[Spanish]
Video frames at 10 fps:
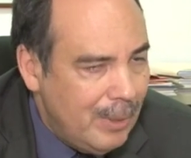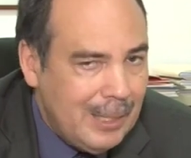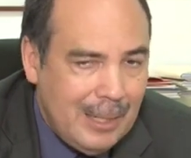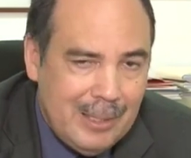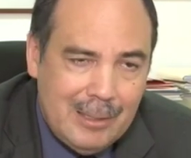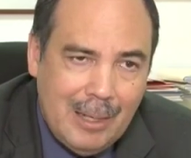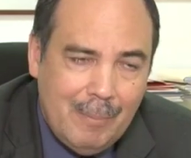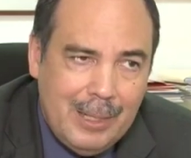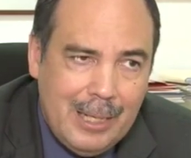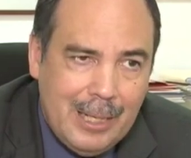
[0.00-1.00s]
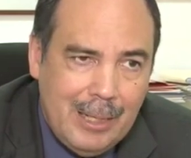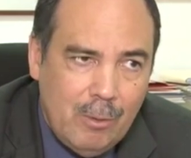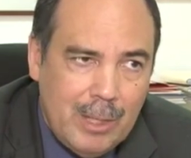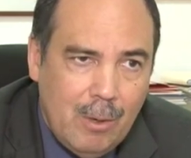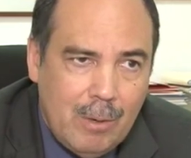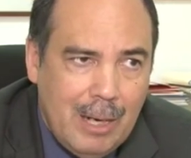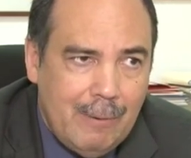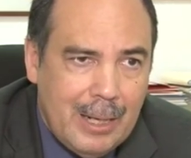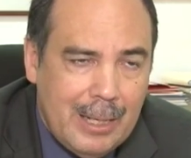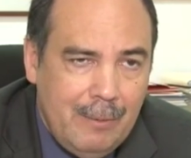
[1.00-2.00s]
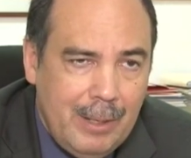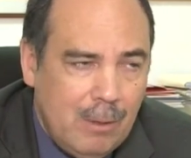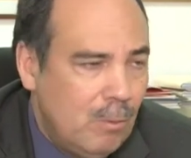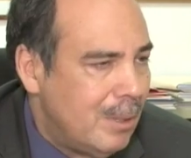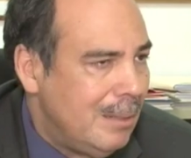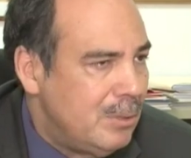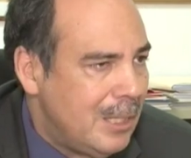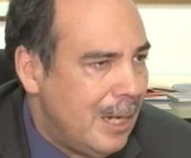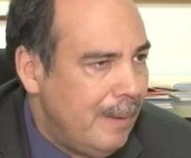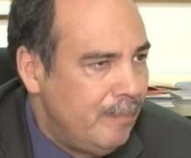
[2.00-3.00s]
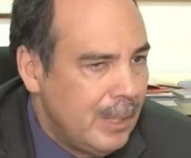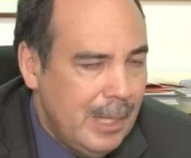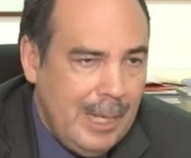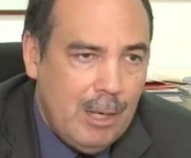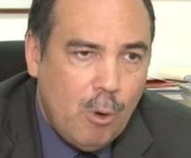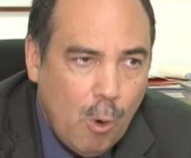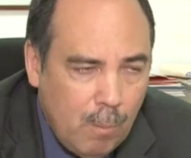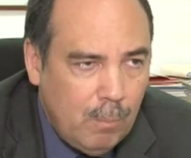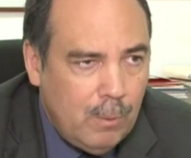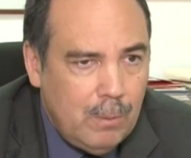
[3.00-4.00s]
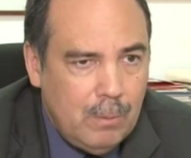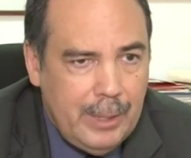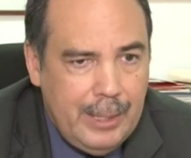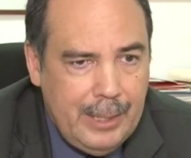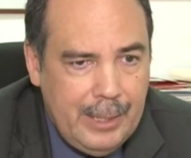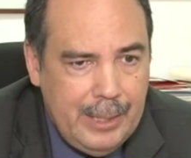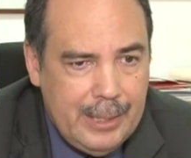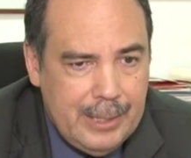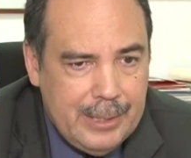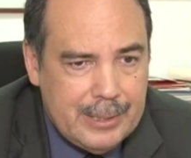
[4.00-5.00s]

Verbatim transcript: ¿verdad? De tal manera que lo que ahora habrá que ver con Ramsar es cómo eh,